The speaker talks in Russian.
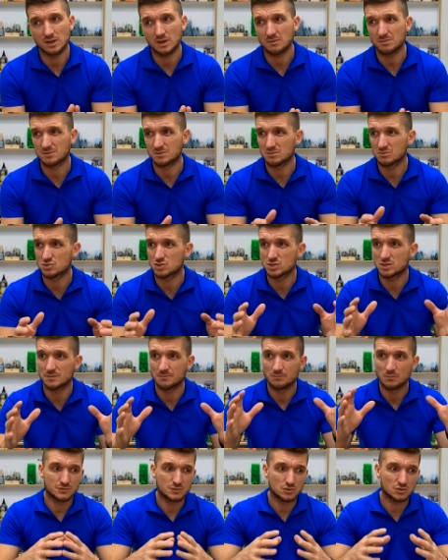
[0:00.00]
да, потому
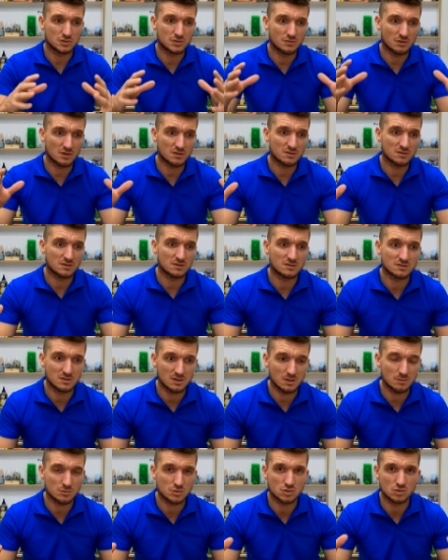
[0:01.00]
что все связано с
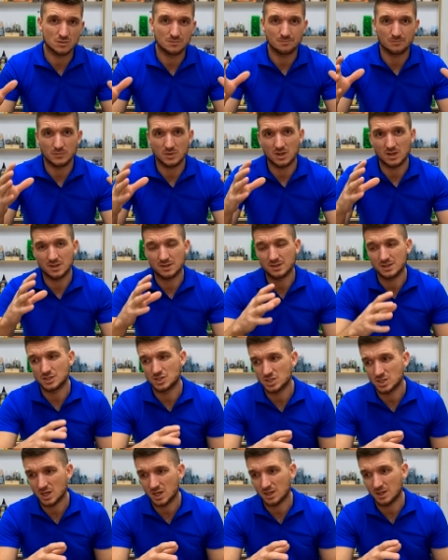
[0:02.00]
тем, что от
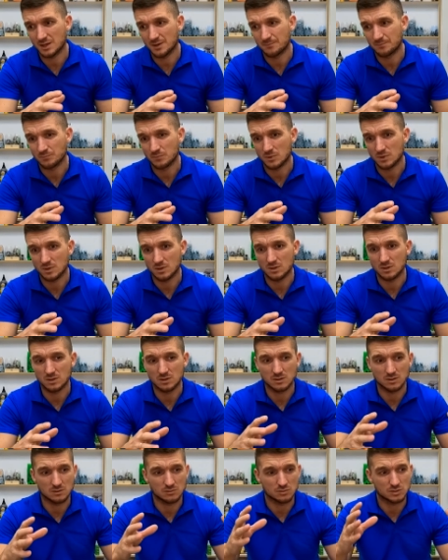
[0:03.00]
начала
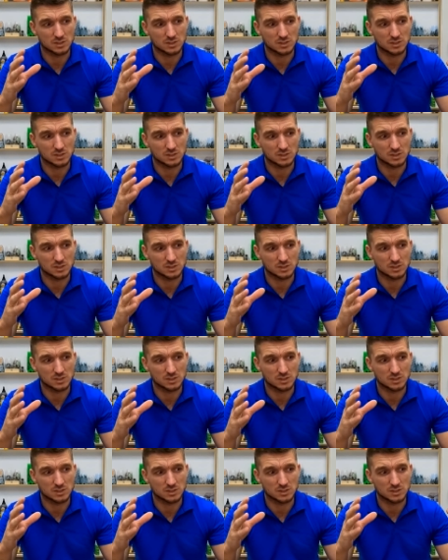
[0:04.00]
э,